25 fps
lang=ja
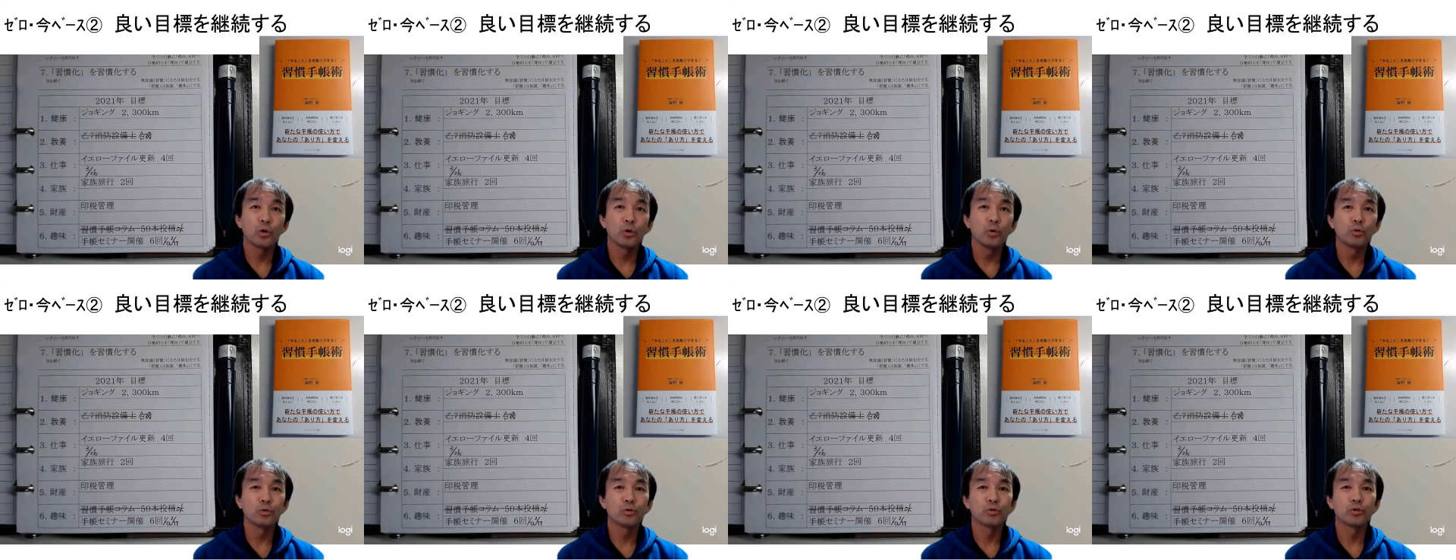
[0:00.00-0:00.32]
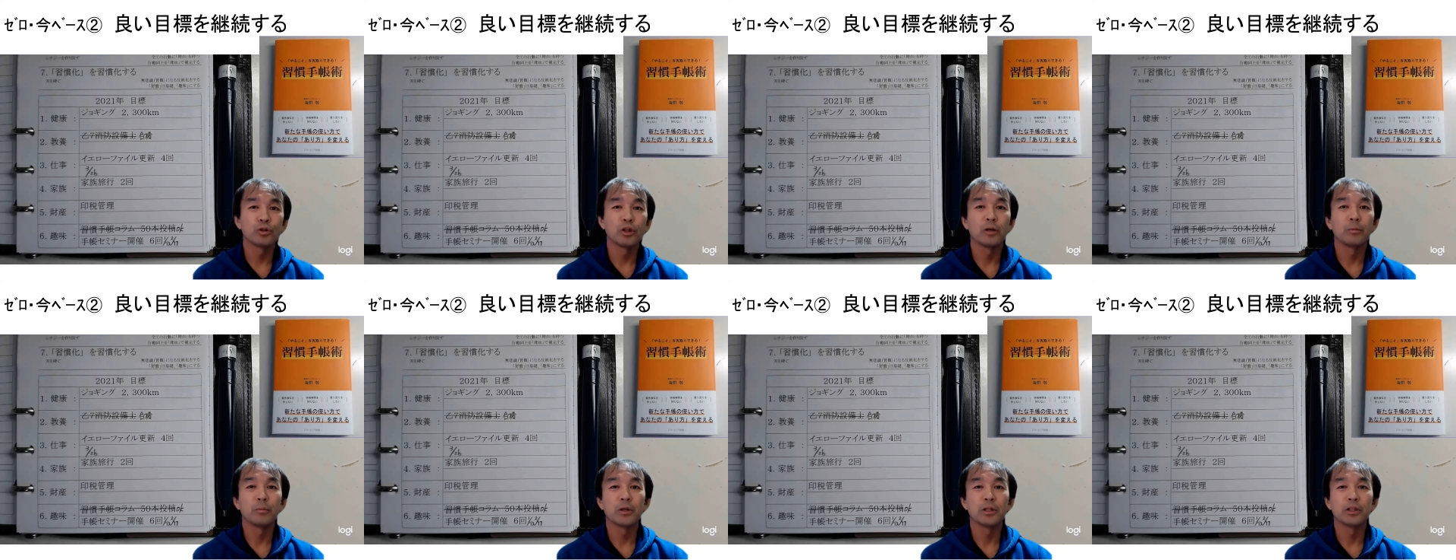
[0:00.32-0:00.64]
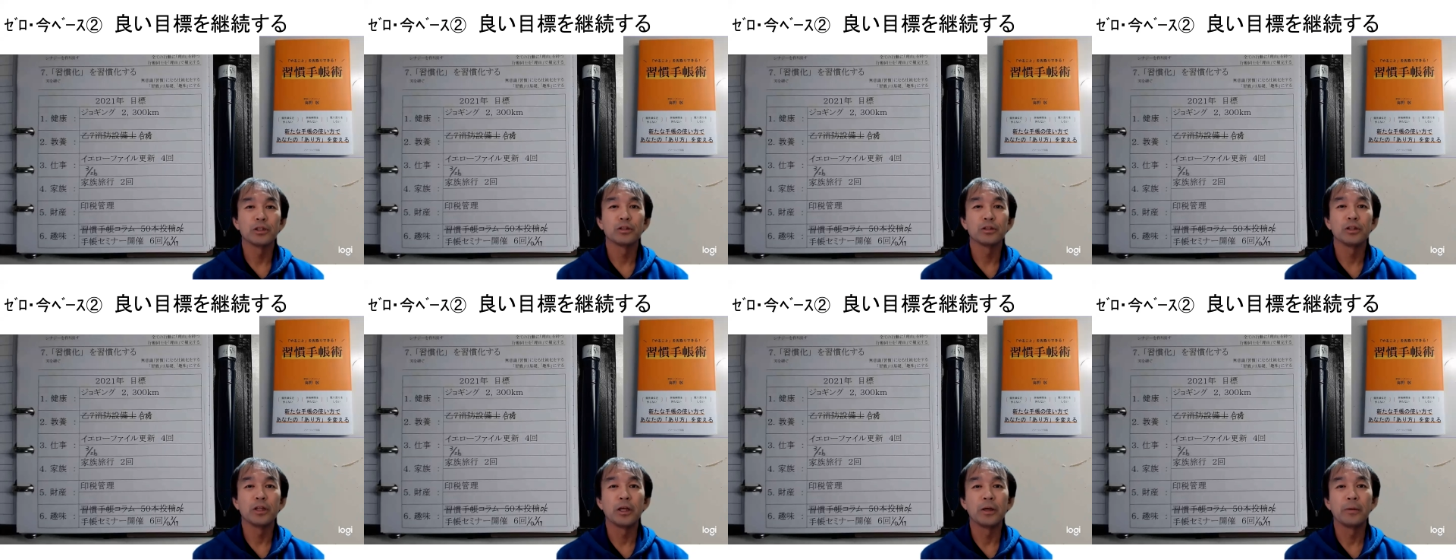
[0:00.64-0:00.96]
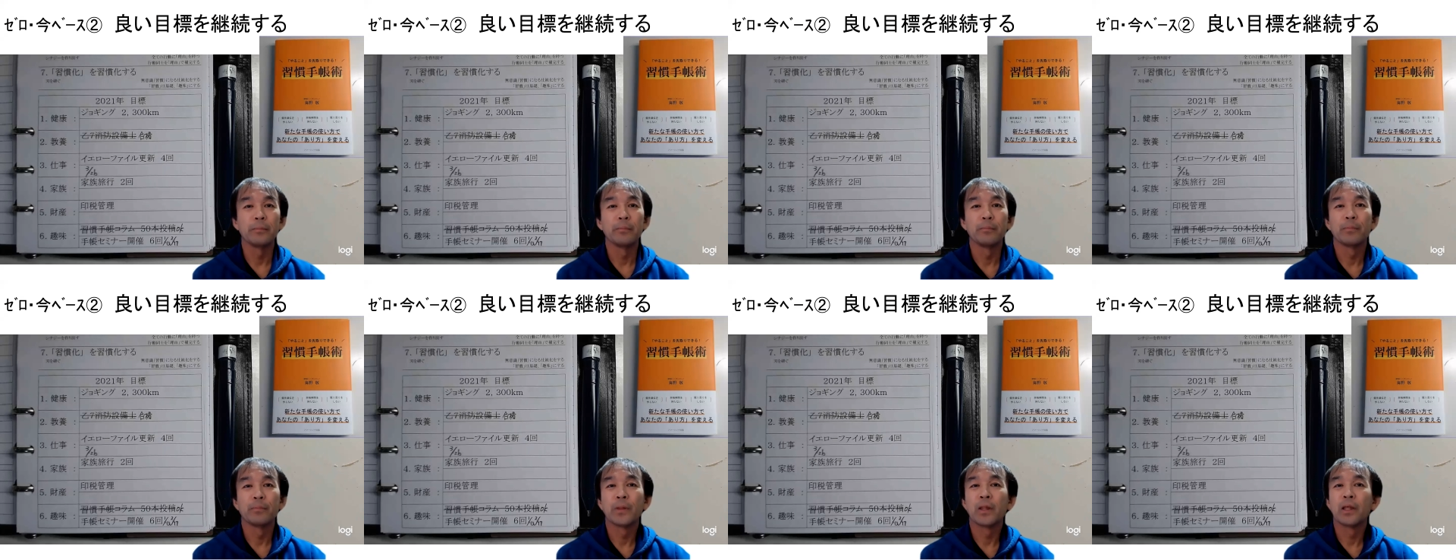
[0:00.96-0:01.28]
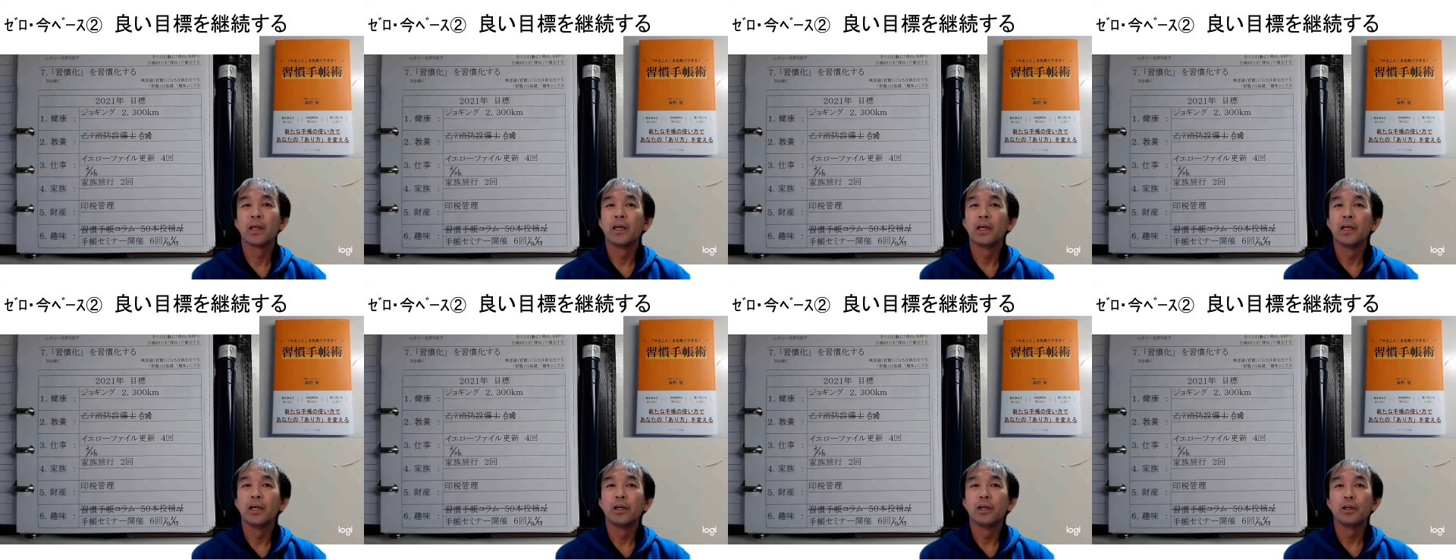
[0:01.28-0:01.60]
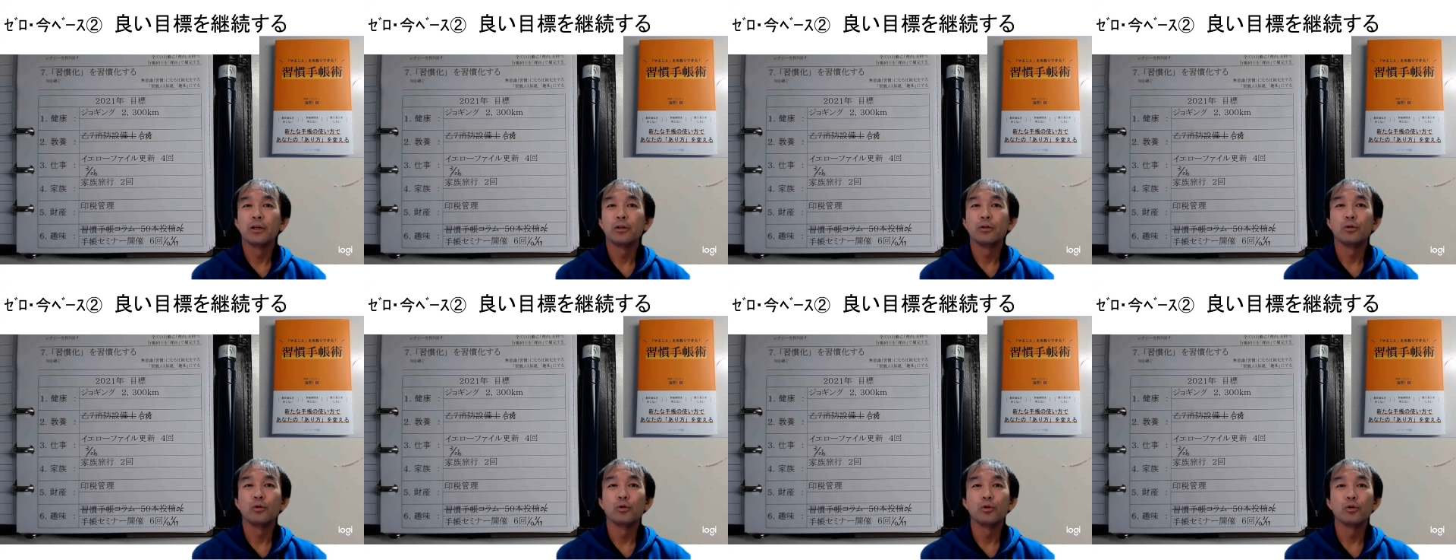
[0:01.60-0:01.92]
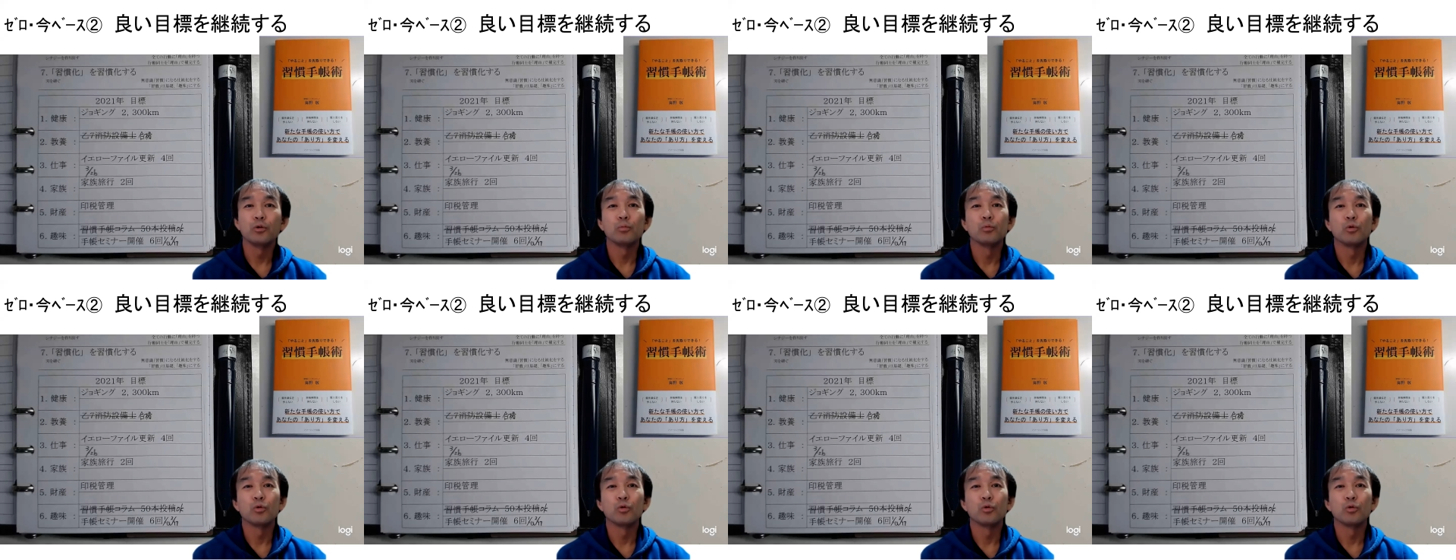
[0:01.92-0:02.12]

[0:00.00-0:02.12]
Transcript: 今日のテーマはですね、良